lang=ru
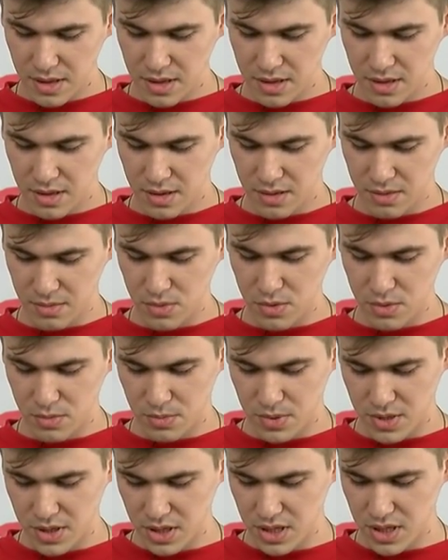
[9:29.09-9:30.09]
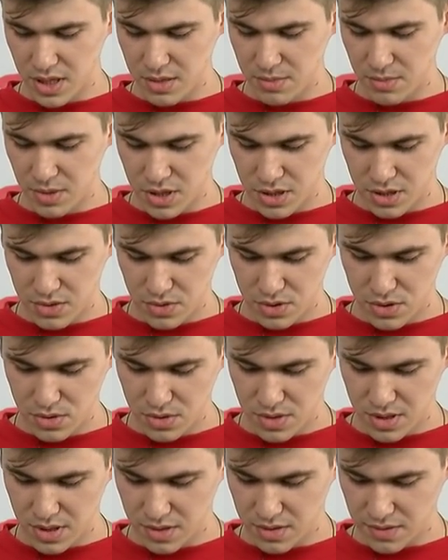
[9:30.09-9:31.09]
Э, ну, поддержали большинство
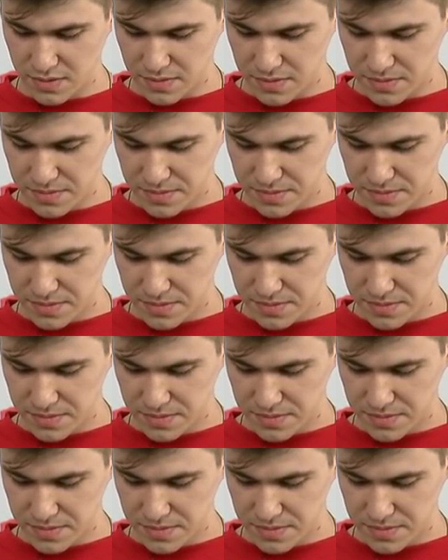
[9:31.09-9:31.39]
студентов.